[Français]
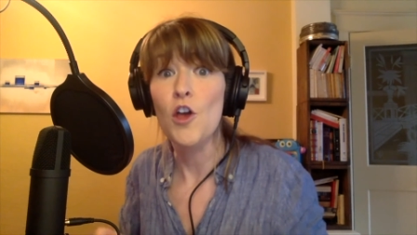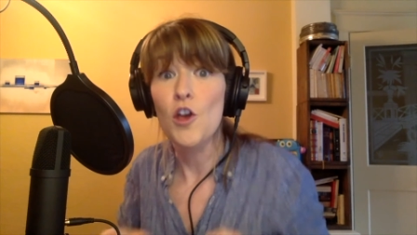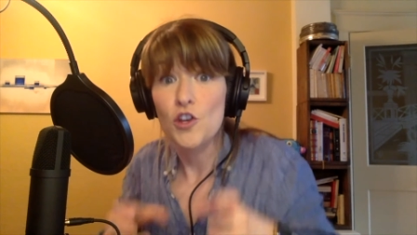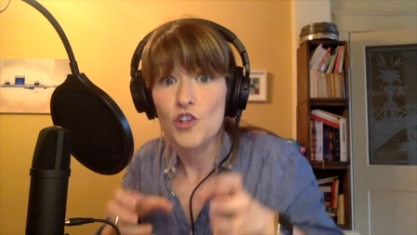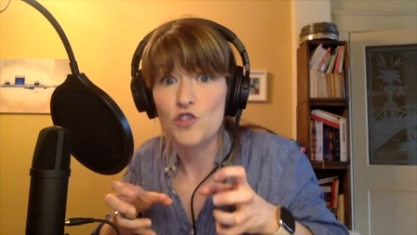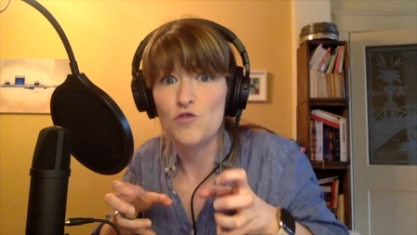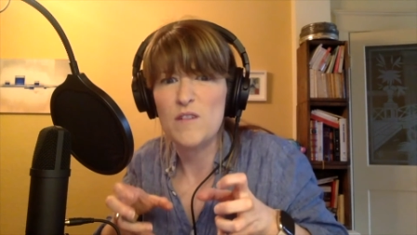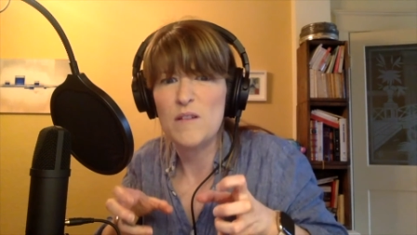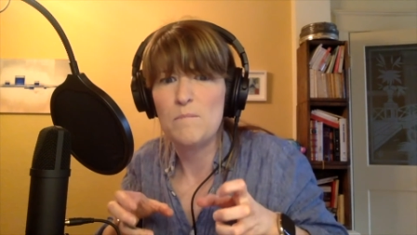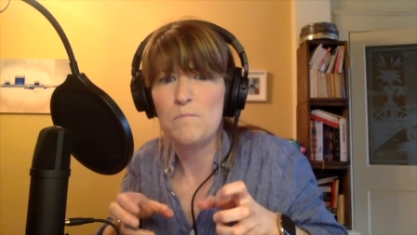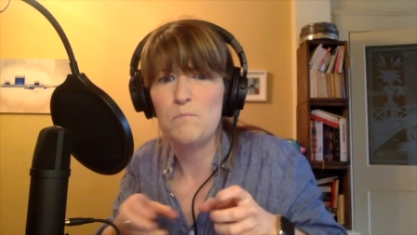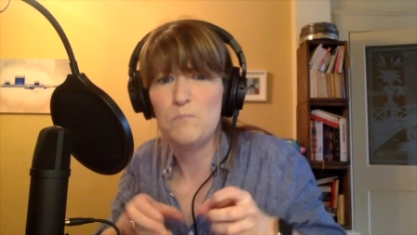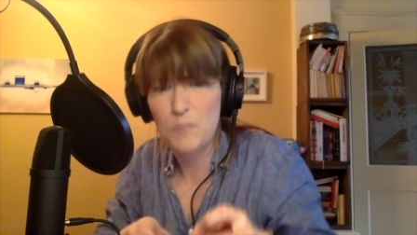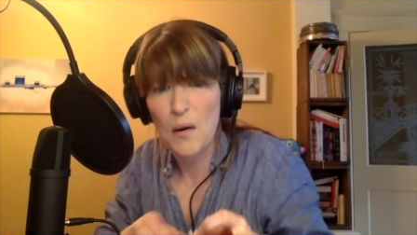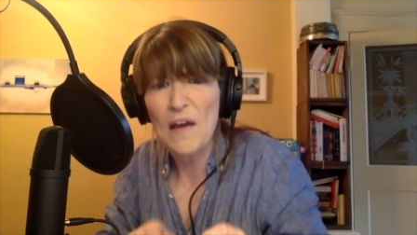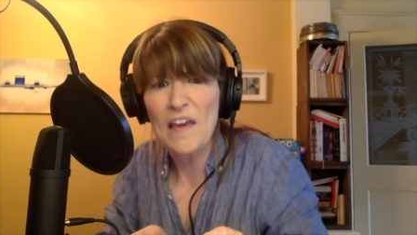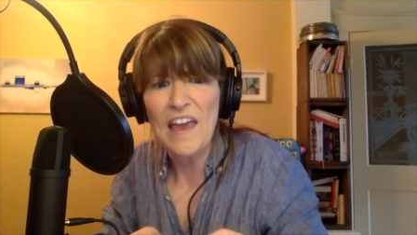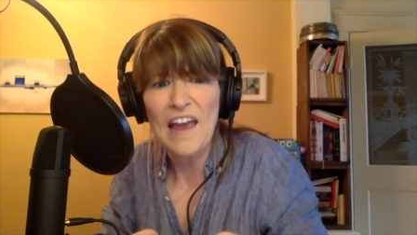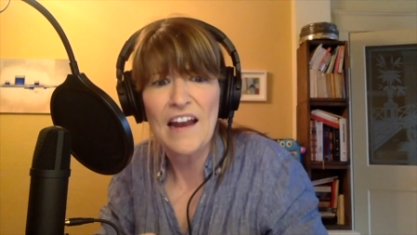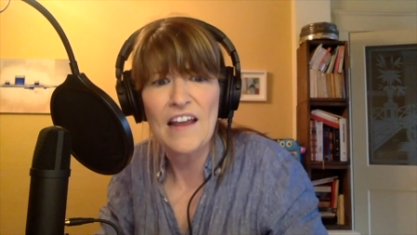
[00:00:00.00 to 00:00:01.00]
je lui
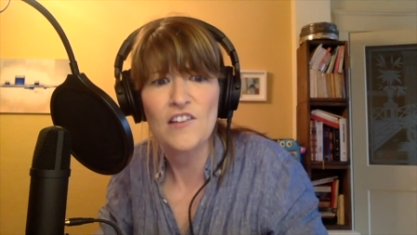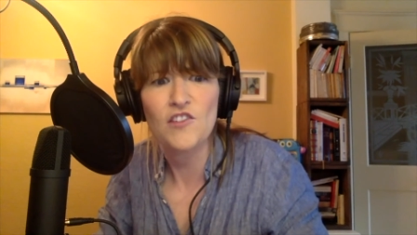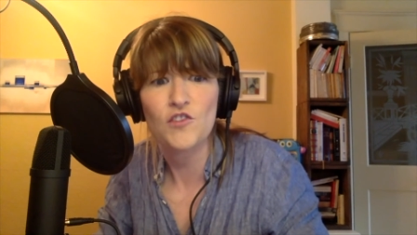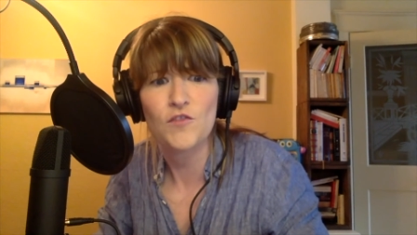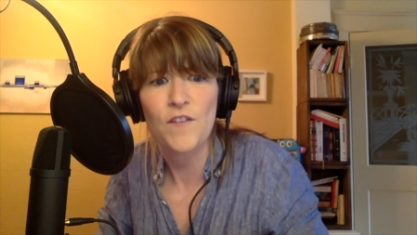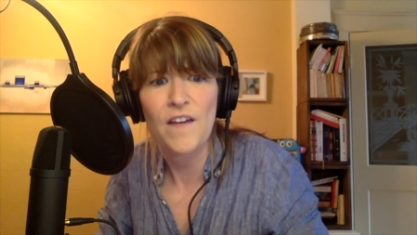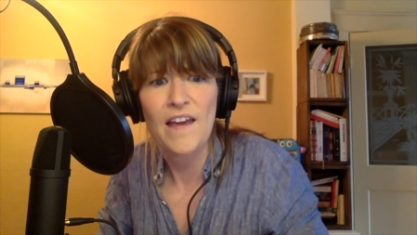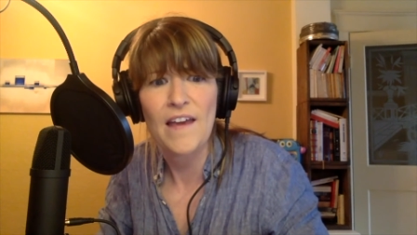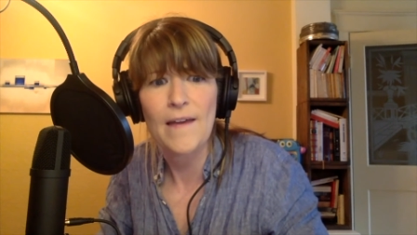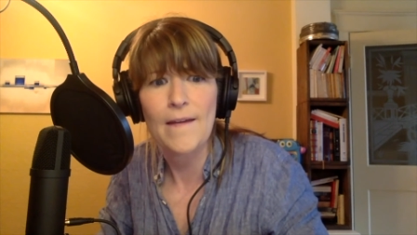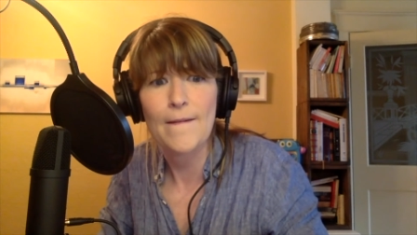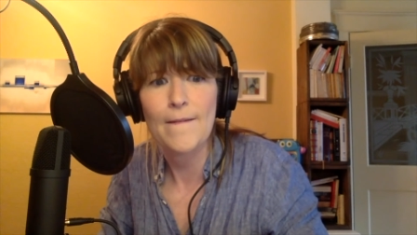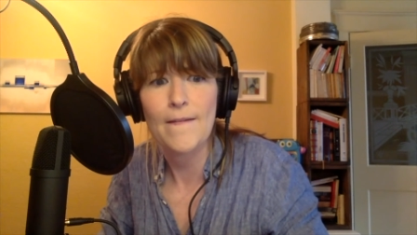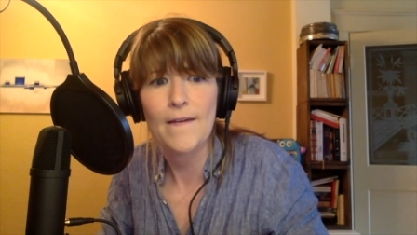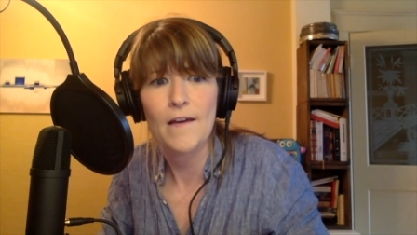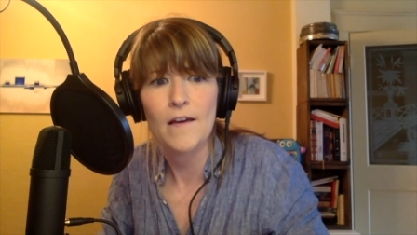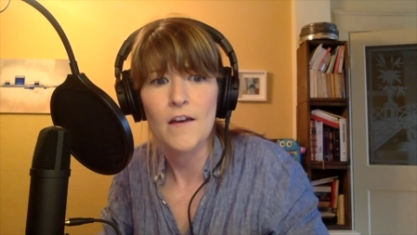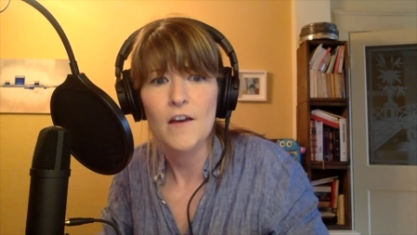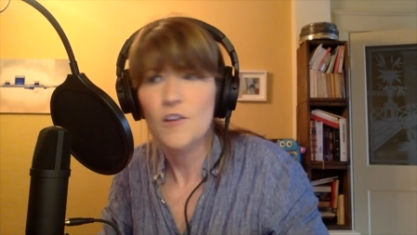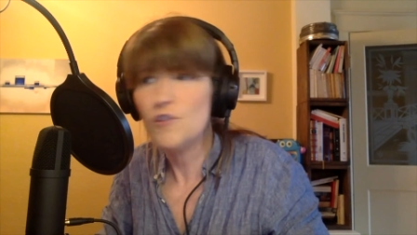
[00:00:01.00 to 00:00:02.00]
pognais les
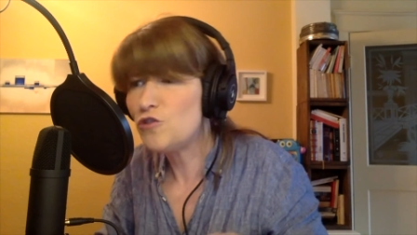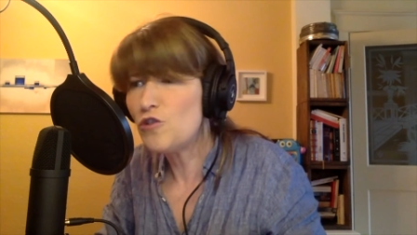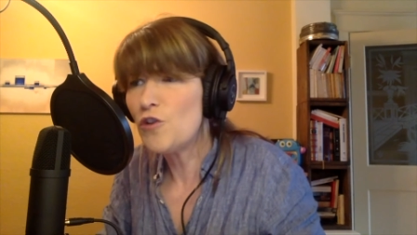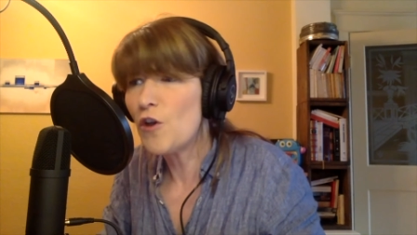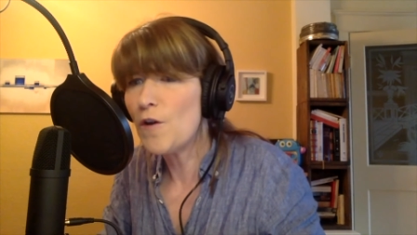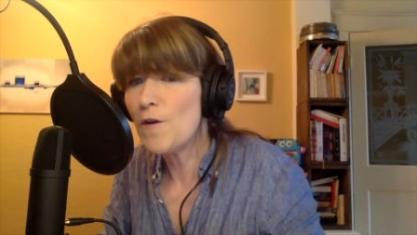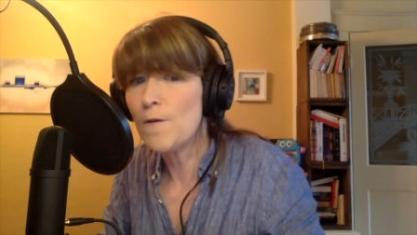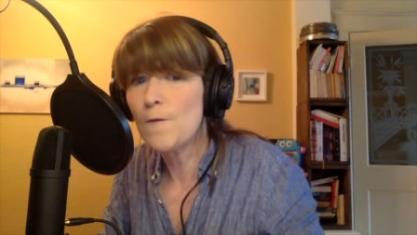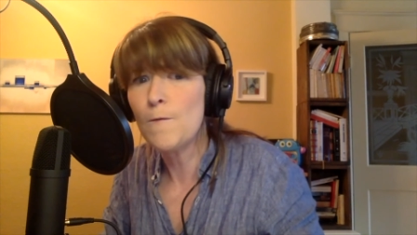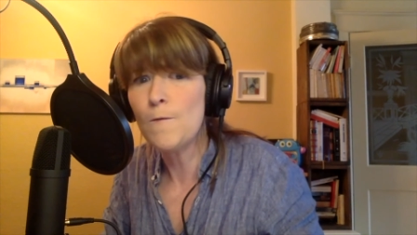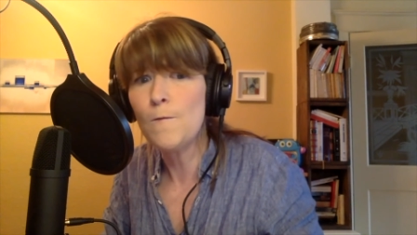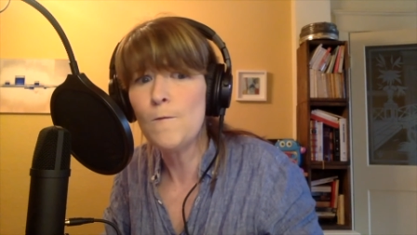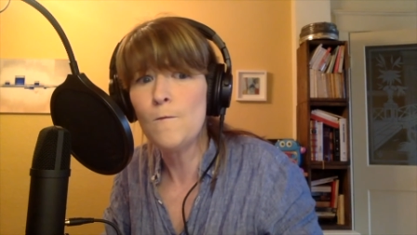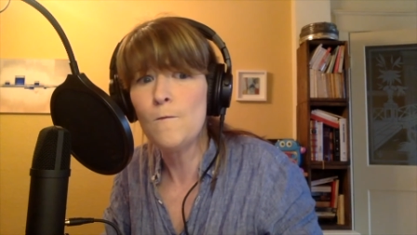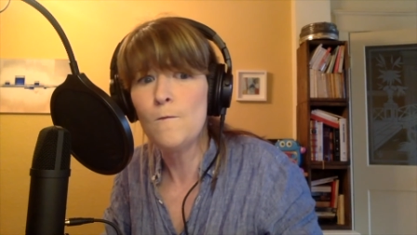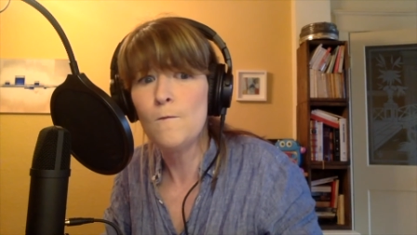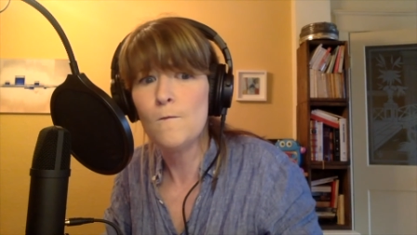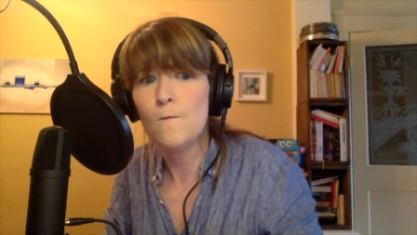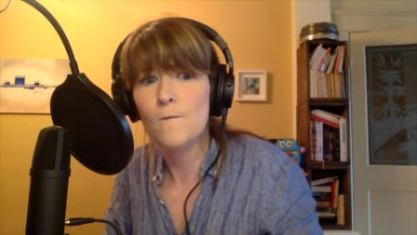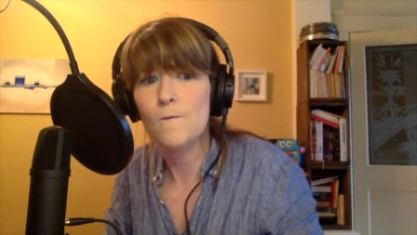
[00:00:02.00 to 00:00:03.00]
chevilles, tout d'un
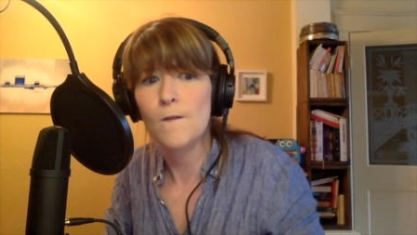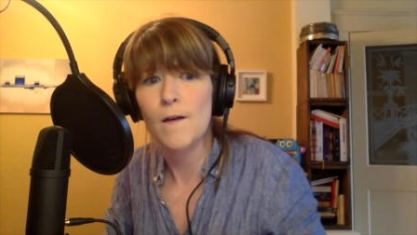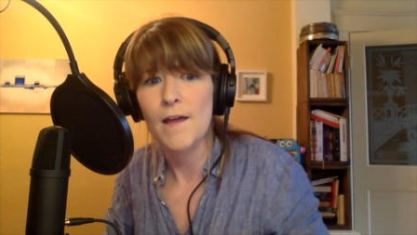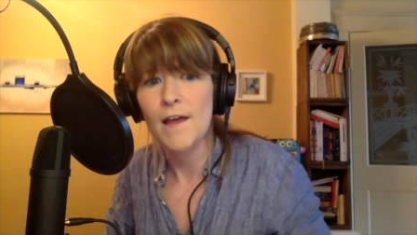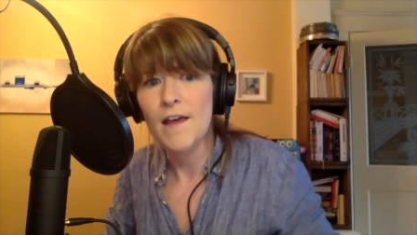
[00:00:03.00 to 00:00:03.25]
coup.